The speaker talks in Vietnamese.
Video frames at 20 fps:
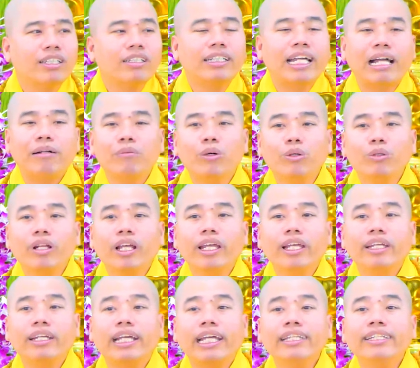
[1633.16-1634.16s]
Phật Thích Ca Mâu
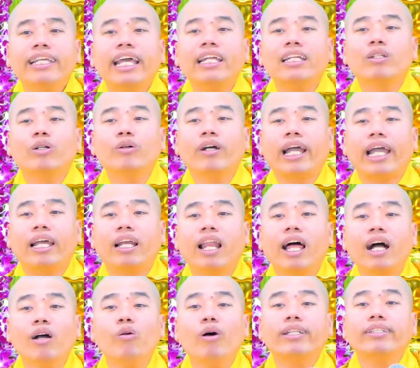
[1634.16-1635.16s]
Ni, cái danh của Ngài
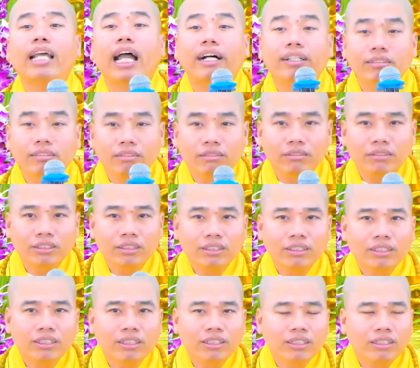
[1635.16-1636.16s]
lớn quá trời,
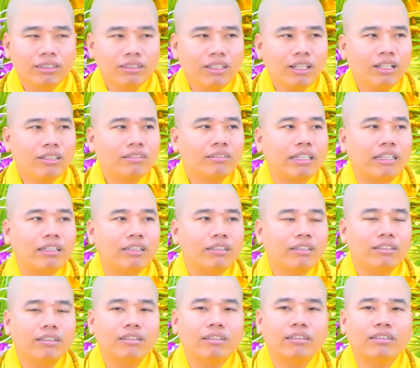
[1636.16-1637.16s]
nên
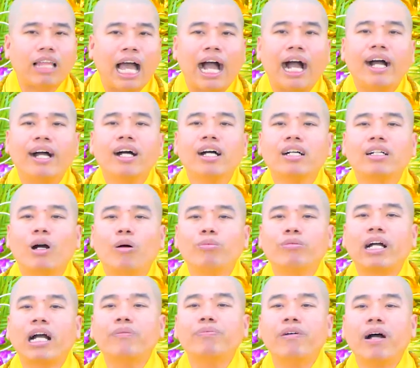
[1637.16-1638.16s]
tặng hư
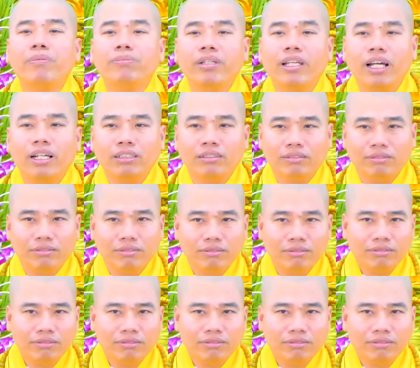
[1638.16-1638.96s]
không khắp pháp giới.